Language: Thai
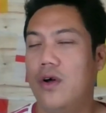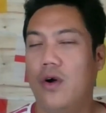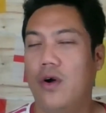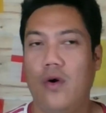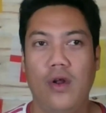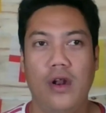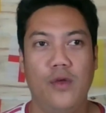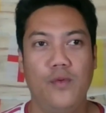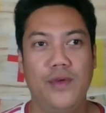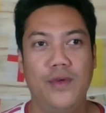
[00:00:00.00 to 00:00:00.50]
โอ
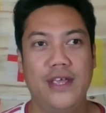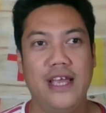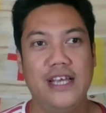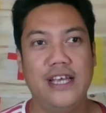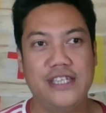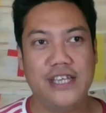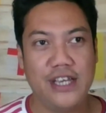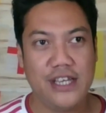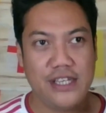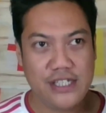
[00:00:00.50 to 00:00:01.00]
ลิเวีย
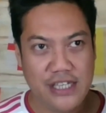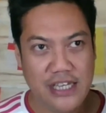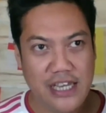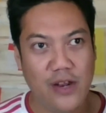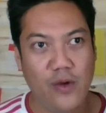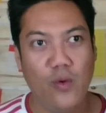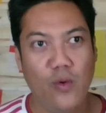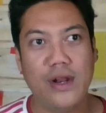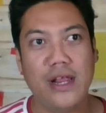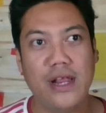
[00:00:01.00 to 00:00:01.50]
ชิ
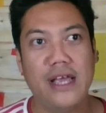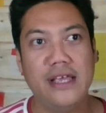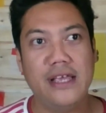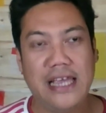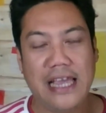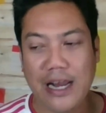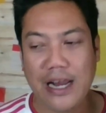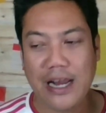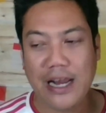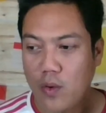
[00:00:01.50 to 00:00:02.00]
ลูเนี่ยยิง
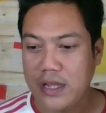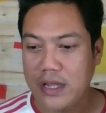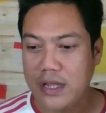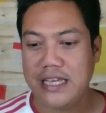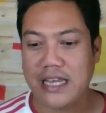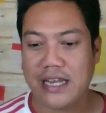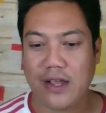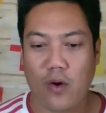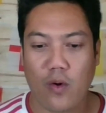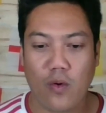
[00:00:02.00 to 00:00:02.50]
ลูกนี้เสร็
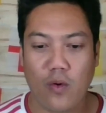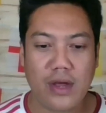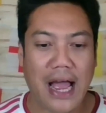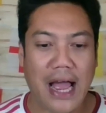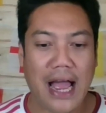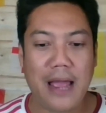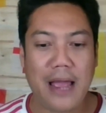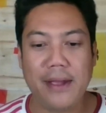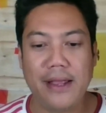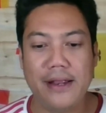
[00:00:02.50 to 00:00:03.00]
จเขากลาย
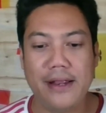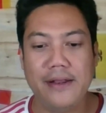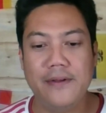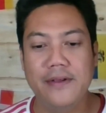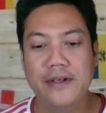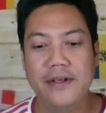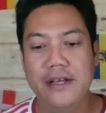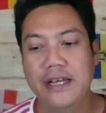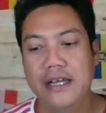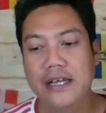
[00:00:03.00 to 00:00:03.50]
เป็น
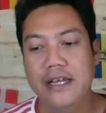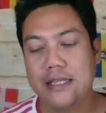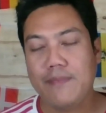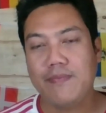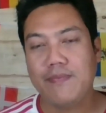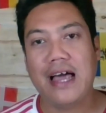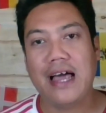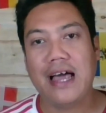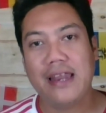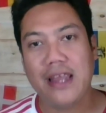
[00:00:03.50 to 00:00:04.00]
ตำ
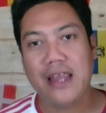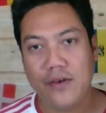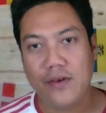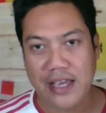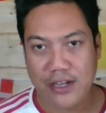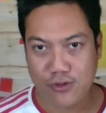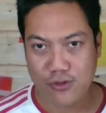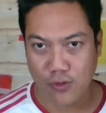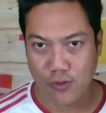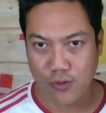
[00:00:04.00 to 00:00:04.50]
นานดาวยิง
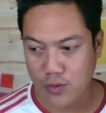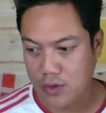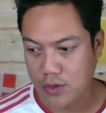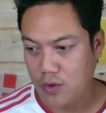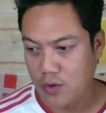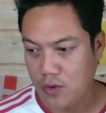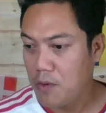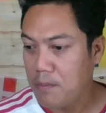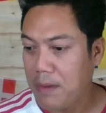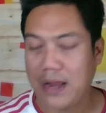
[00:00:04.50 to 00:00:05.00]
สูงสุดค
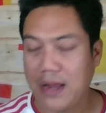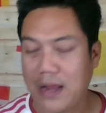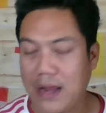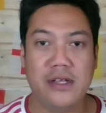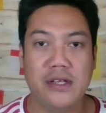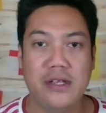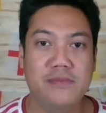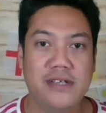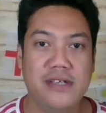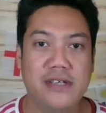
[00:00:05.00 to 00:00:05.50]
นใหม่ของที
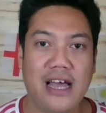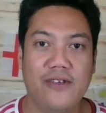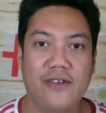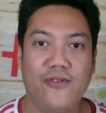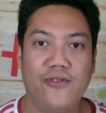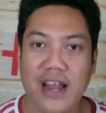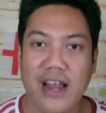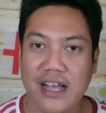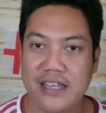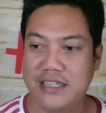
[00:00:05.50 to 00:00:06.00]
มชาติฝ
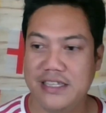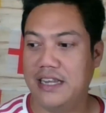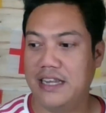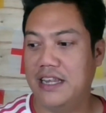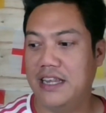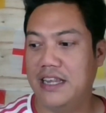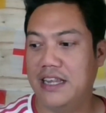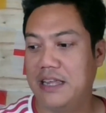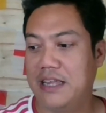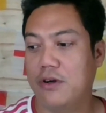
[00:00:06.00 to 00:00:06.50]
รั่งเศสทั
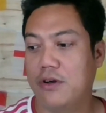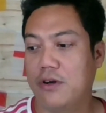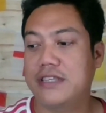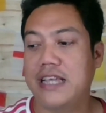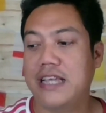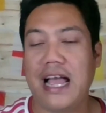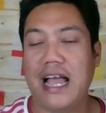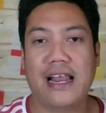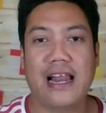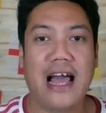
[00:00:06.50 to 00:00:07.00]
นทีเพราะแซ
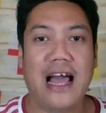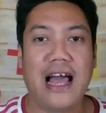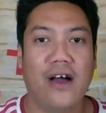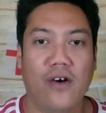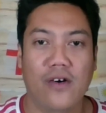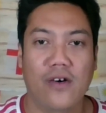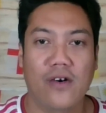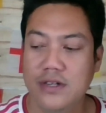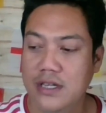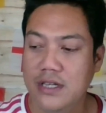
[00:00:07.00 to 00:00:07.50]
งหน้าของ
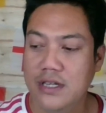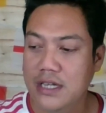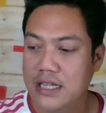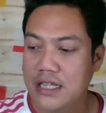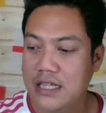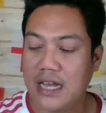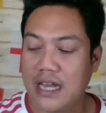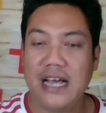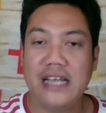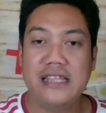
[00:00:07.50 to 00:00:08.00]

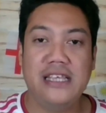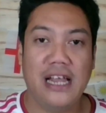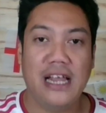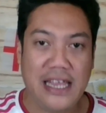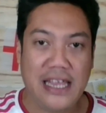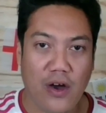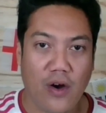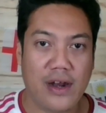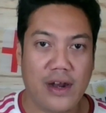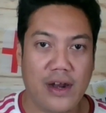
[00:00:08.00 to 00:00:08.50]
ทางด้านเทอร์รี่
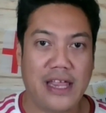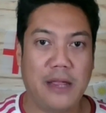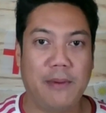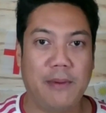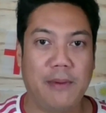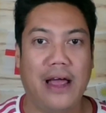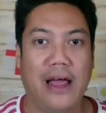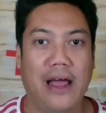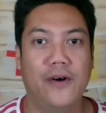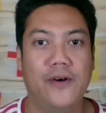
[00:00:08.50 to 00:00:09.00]
อองรีไป
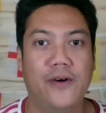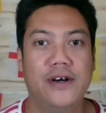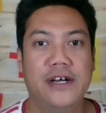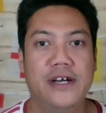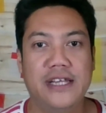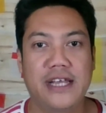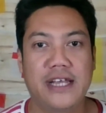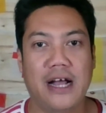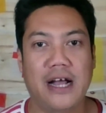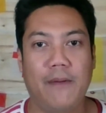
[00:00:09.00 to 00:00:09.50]
แล้ว
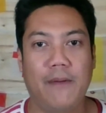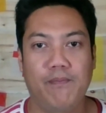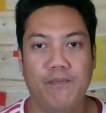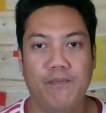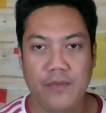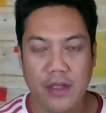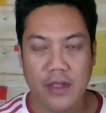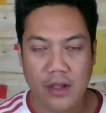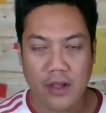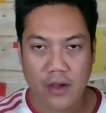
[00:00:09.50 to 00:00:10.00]
นะครับ
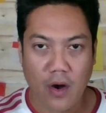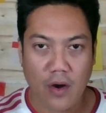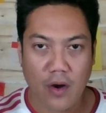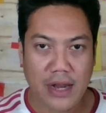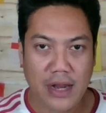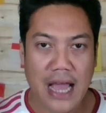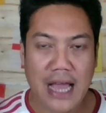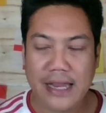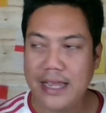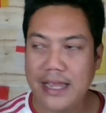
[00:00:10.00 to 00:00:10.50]
กองห
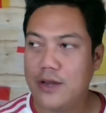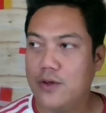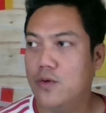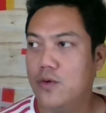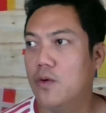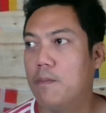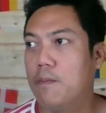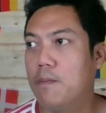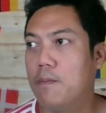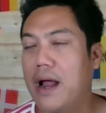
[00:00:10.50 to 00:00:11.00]
น้าที่ถูก
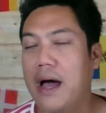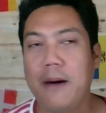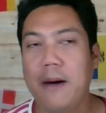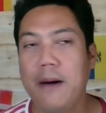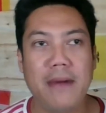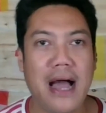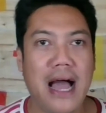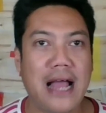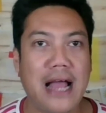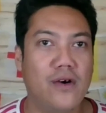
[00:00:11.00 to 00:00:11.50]
ปรา
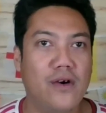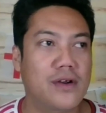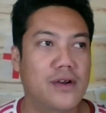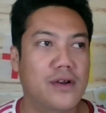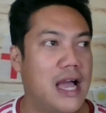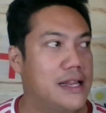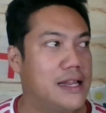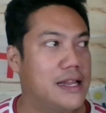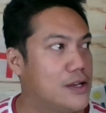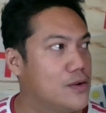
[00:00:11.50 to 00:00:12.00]
ม่ากองหน้า
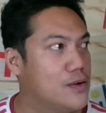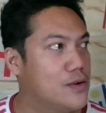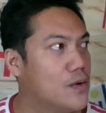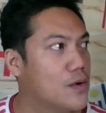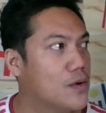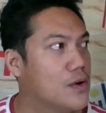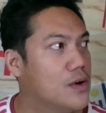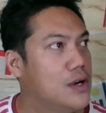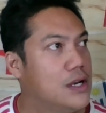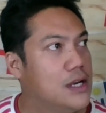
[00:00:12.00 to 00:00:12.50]
ที่ถูก
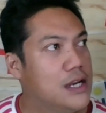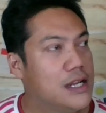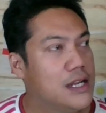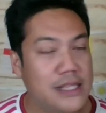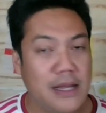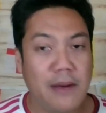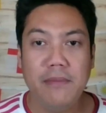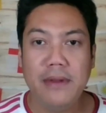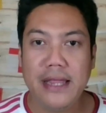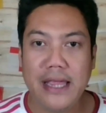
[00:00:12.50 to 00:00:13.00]

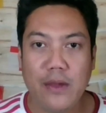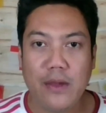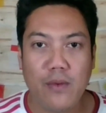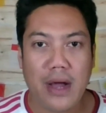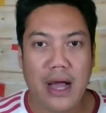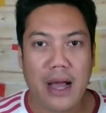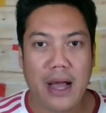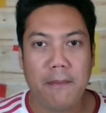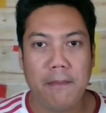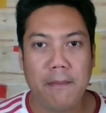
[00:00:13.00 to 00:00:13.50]
ตำหนิว่า
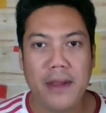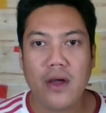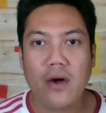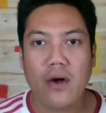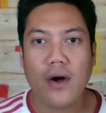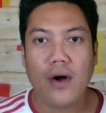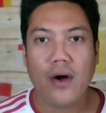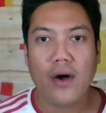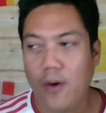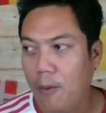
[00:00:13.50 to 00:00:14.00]
ไม่ค่อย
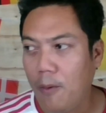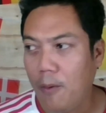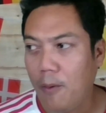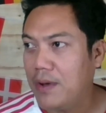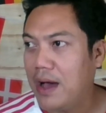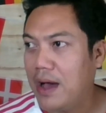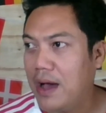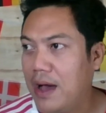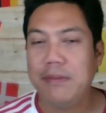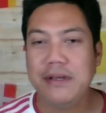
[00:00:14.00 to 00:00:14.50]
คม
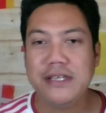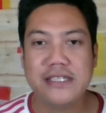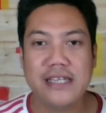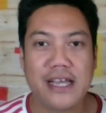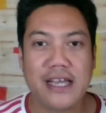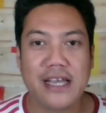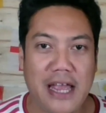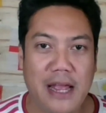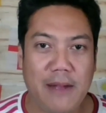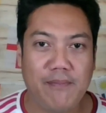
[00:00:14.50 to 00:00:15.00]
หายไปจาก
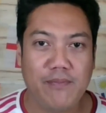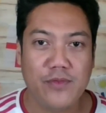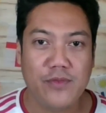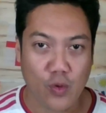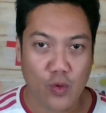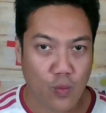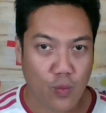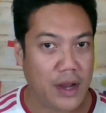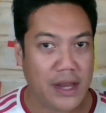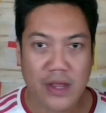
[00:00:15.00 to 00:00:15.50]
เกมทุก
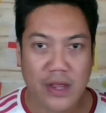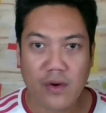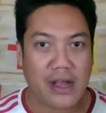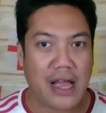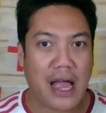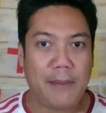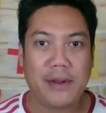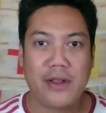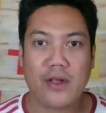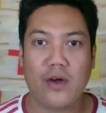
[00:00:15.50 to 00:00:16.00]
วันนี้เขากลา
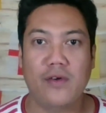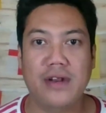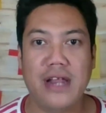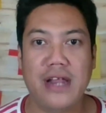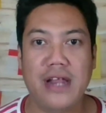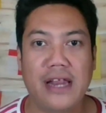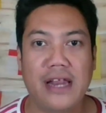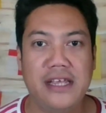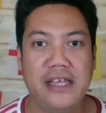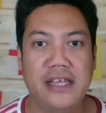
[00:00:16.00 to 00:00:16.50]
ยเป็นกองหน้า
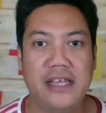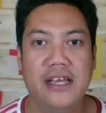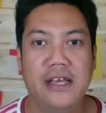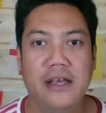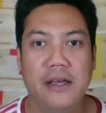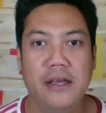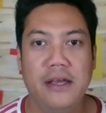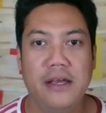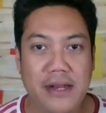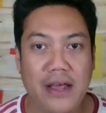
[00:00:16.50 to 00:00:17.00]
ที่
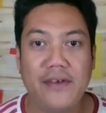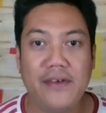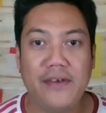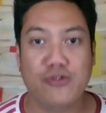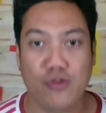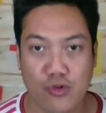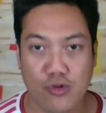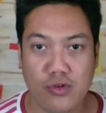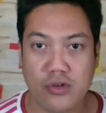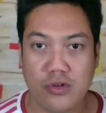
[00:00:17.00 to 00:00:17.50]
เป็นดาวยิงสู
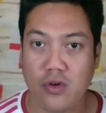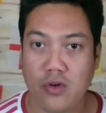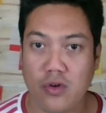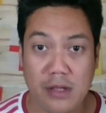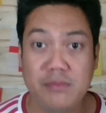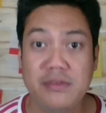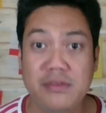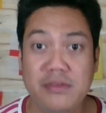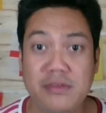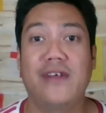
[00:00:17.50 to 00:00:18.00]
งสุดของทีม
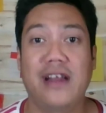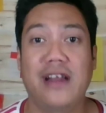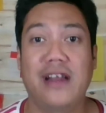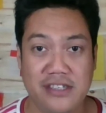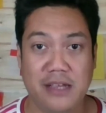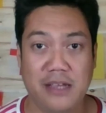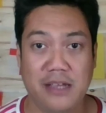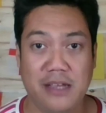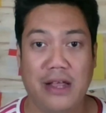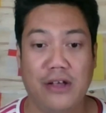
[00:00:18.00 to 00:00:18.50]
ชาติฝรั่งเศ
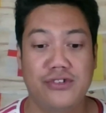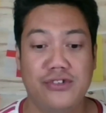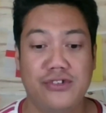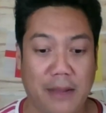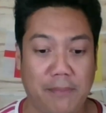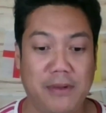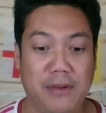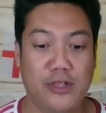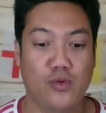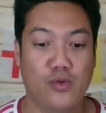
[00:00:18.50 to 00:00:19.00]
สไปแล้วจาก
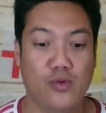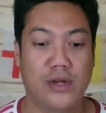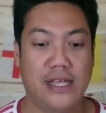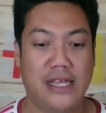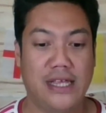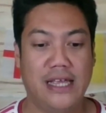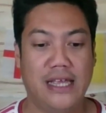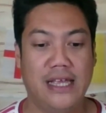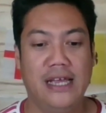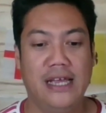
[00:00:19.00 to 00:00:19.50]
ประตูนี้
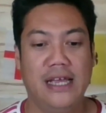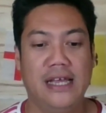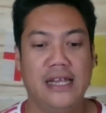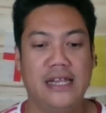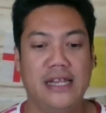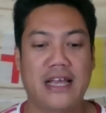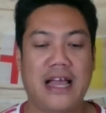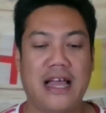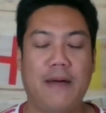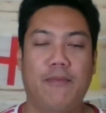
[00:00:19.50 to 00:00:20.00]

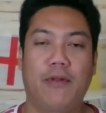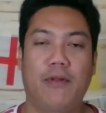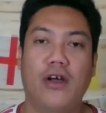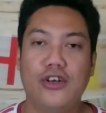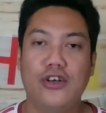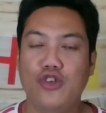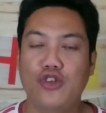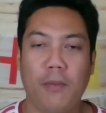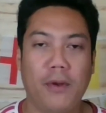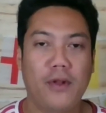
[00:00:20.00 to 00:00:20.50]
นะครับแล้วก็
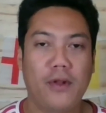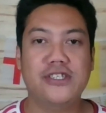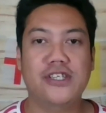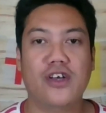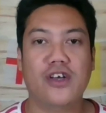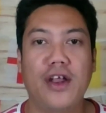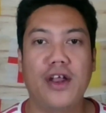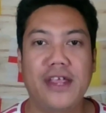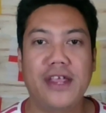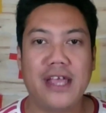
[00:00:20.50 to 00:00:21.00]
จบไปด้วยสกอ
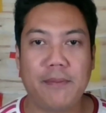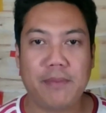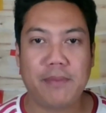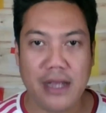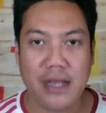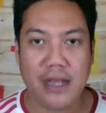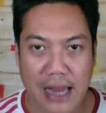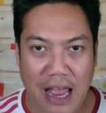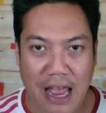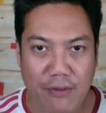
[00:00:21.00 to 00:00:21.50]
ร์นี้ครับครึ่
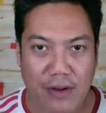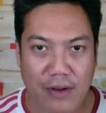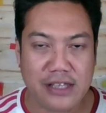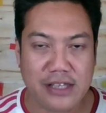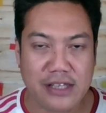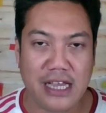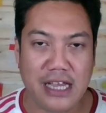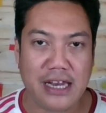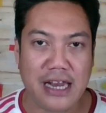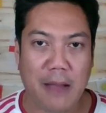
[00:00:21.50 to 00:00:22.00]
งแรกฝรั่งเศ
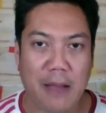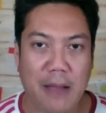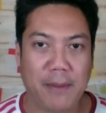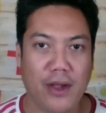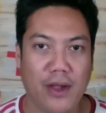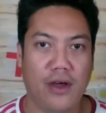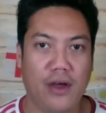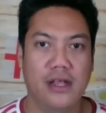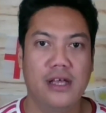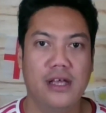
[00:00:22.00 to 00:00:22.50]
สนำไปก่
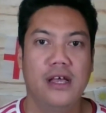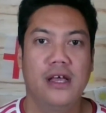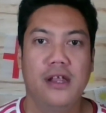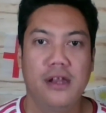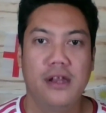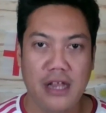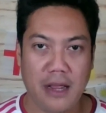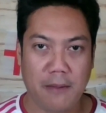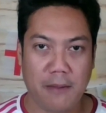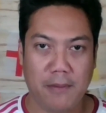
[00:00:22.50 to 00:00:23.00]
อนห
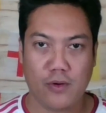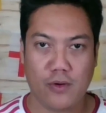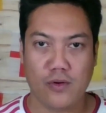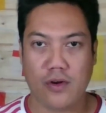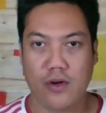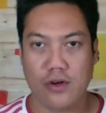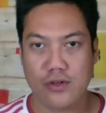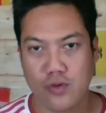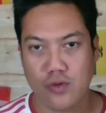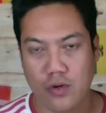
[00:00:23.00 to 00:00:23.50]
นึ่งประตูต่
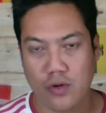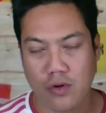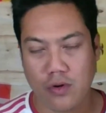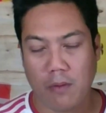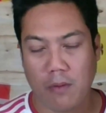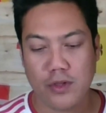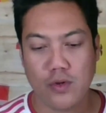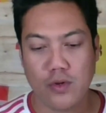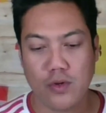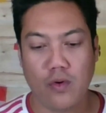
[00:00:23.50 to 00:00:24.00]
อศูนย์ของป
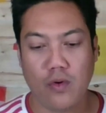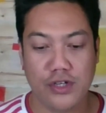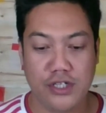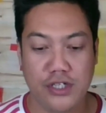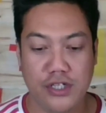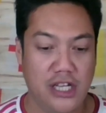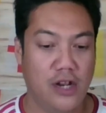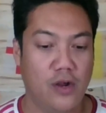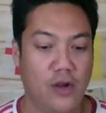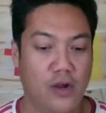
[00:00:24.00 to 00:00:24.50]
ระตูของชิ
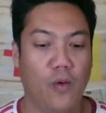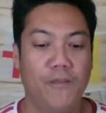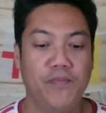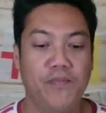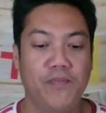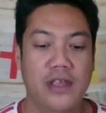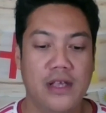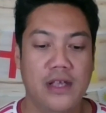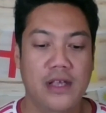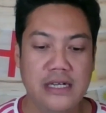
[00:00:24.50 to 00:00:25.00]
ลู
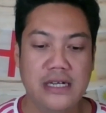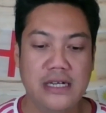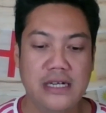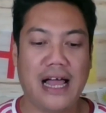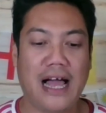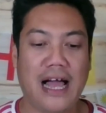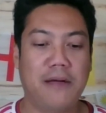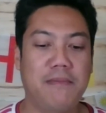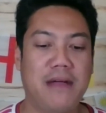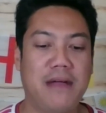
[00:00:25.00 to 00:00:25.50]
ครึ่งหลั
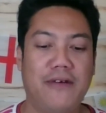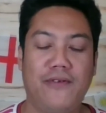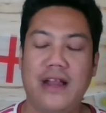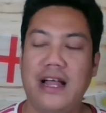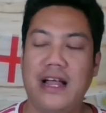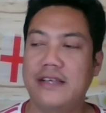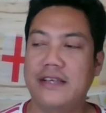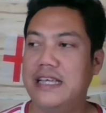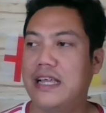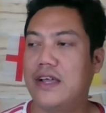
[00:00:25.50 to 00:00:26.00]
งมาฝรั่ง
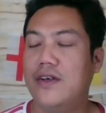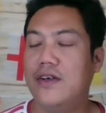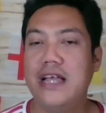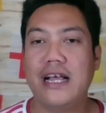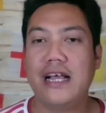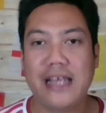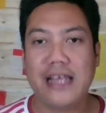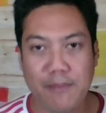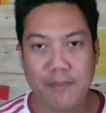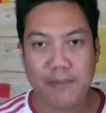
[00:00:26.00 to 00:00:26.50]
เศสก็ยัง
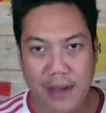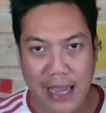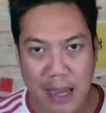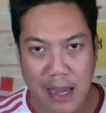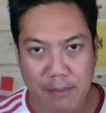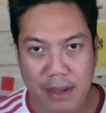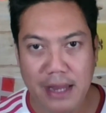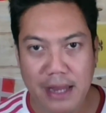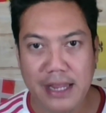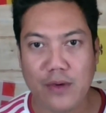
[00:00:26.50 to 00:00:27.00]
ทำเกม
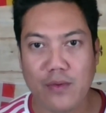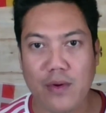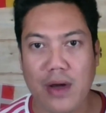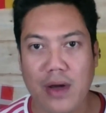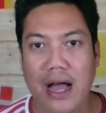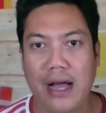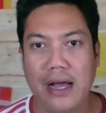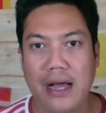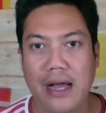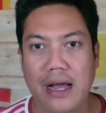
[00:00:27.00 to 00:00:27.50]
ได้ดีกว่า
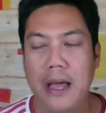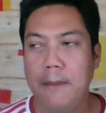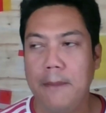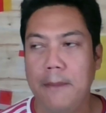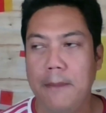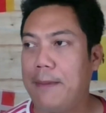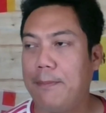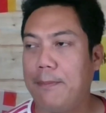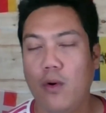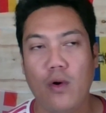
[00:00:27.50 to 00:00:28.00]
แม้
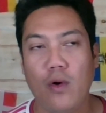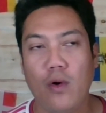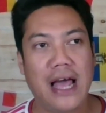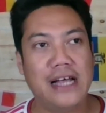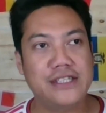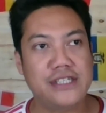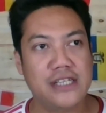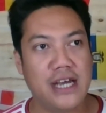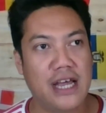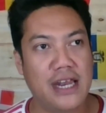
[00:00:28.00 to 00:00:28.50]
โปแลน
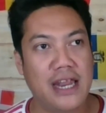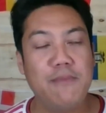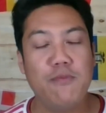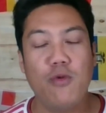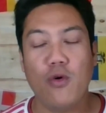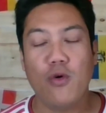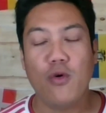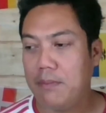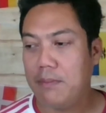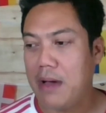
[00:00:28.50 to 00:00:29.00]
ด์จะได้บุก
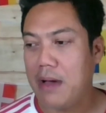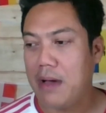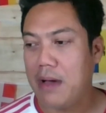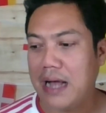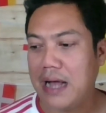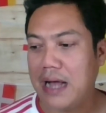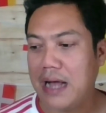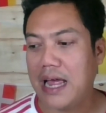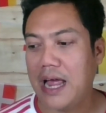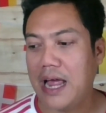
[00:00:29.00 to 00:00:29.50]
ขึ้นมาบ้าง
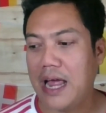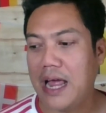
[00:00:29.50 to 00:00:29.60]
แต่